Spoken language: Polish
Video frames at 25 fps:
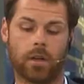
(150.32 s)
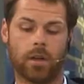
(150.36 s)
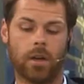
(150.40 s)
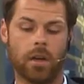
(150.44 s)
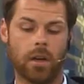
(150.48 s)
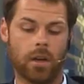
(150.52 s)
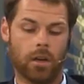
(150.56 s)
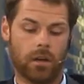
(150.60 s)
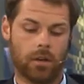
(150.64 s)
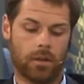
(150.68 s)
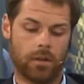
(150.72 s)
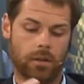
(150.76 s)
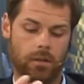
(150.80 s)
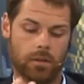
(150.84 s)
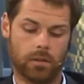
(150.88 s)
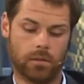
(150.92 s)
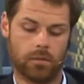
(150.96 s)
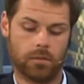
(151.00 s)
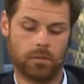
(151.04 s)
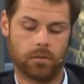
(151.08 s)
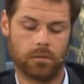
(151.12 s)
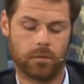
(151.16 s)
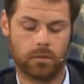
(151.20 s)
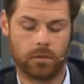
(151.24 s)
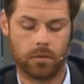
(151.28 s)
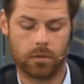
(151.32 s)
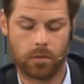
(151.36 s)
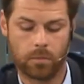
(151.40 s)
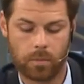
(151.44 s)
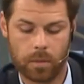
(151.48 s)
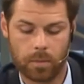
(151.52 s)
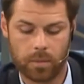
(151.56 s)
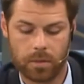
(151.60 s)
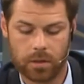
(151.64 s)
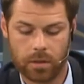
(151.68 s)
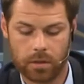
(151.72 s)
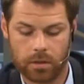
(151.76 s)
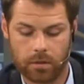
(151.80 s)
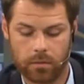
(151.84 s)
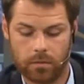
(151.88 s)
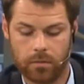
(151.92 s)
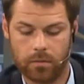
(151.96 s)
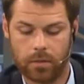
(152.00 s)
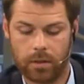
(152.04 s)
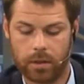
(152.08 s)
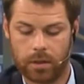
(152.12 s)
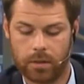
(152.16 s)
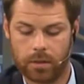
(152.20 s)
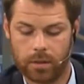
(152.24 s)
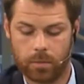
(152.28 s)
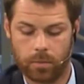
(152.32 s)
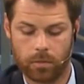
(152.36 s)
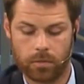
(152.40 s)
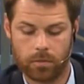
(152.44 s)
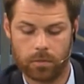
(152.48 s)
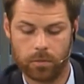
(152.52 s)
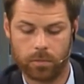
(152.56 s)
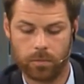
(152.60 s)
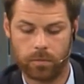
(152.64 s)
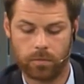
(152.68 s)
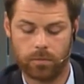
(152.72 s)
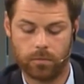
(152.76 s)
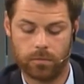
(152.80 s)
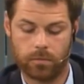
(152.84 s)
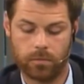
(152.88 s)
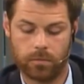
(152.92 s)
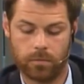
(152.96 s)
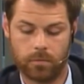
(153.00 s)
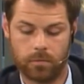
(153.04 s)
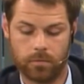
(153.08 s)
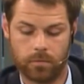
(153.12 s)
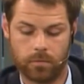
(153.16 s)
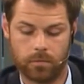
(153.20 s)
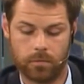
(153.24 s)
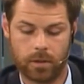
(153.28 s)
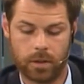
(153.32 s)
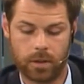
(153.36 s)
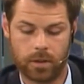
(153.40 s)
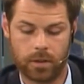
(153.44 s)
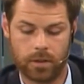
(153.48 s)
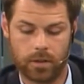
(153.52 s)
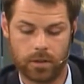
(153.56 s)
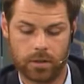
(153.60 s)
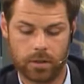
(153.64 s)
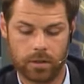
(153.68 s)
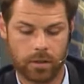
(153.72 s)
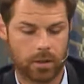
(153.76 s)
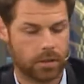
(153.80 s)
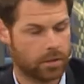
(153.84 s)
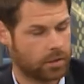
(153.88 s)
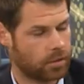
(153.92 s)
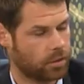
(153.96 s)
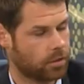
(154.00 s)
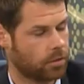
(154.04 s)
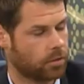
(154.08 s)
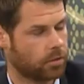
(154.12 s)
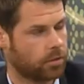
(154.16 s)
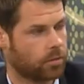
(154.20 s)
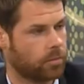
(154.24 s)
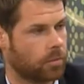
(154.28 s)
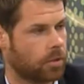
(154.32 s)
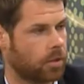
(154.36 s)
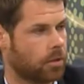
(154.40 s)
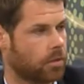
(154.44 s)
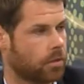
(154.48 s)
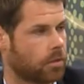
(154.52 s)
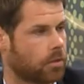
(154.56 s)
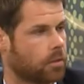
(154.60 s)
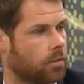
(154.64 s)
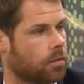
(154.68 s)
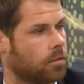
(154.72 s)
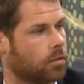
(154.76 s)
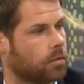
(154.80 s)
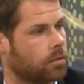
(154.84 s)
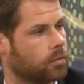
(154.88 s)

E, rozumiem, że w jakiś sposób walczycie i chcecie to zmienić.